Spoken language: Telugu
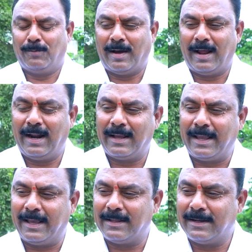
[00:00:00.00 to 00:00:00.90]

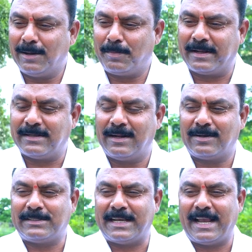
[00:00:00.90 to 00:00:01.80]
వాళ్ళకి ఏదన్నా
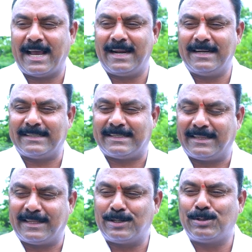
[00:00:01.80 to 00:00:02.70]
ప్రజలకు చేయాలని
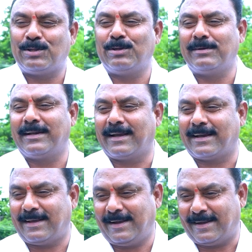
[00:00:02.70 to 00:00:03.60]
చిత్తశుద్ధి ఉంటే
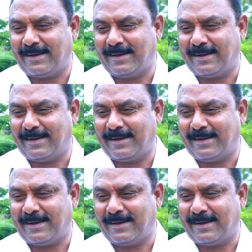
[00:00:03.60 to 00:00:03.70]
కదా